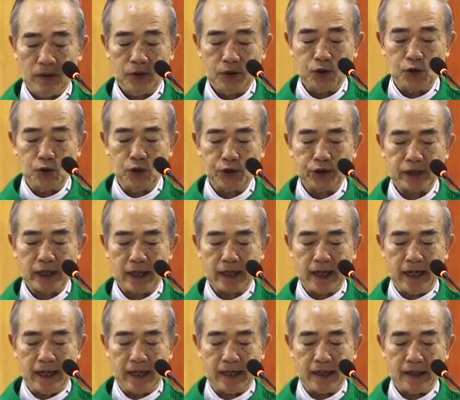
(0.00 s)
Chúa xác
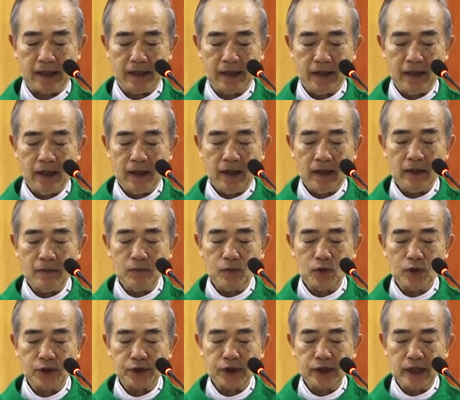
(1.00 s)
định không
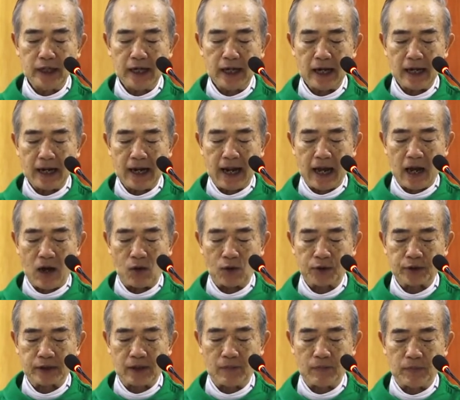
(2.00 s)
có giới răn nào
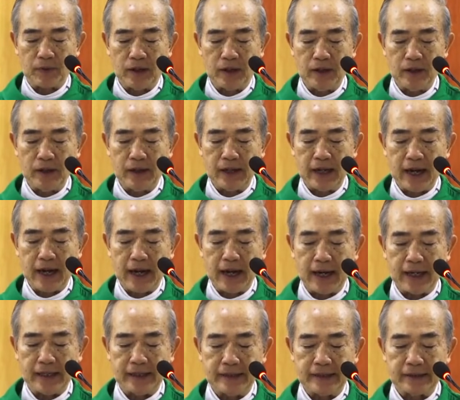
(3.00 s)
trọng hơn
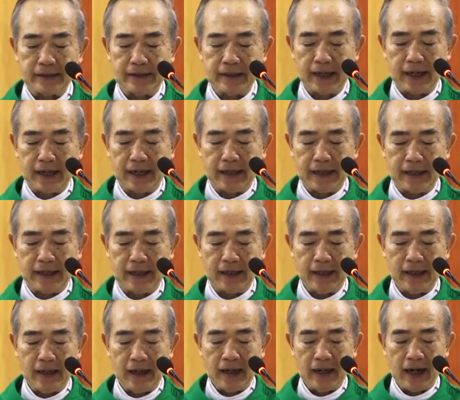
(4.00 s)
hai giới răn
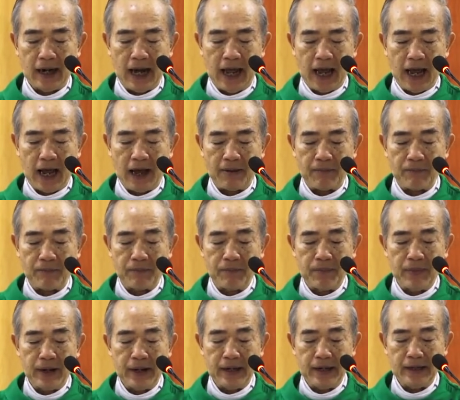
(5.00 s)
là
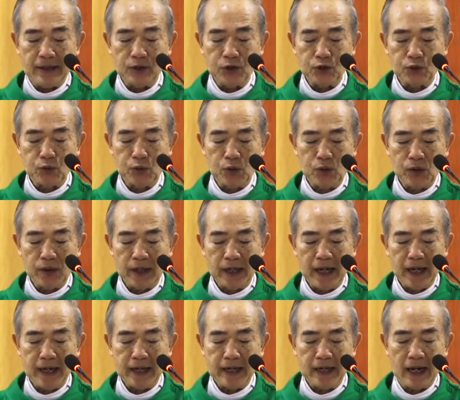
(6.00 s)
mến Chúa
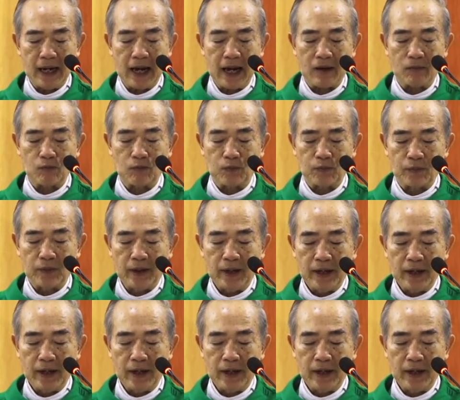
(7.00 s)
hết lòng,